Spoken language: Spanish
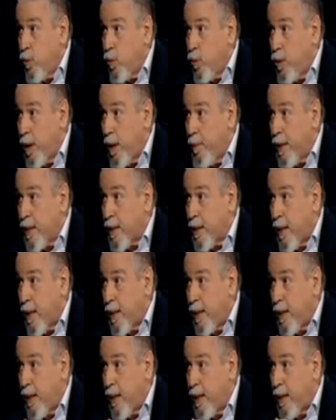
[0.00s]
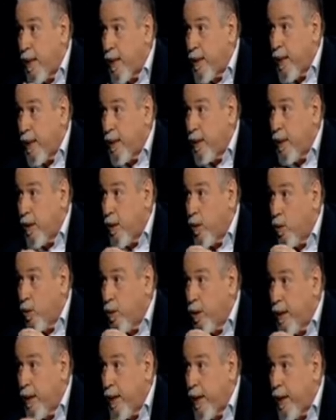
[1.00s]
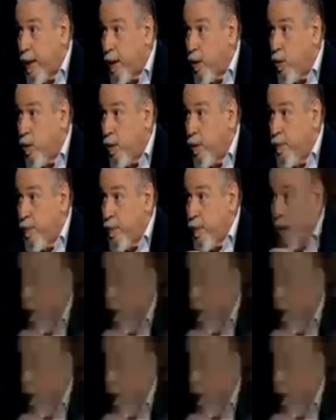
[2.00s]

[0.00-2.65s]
una mezcla de, de céltico, griego,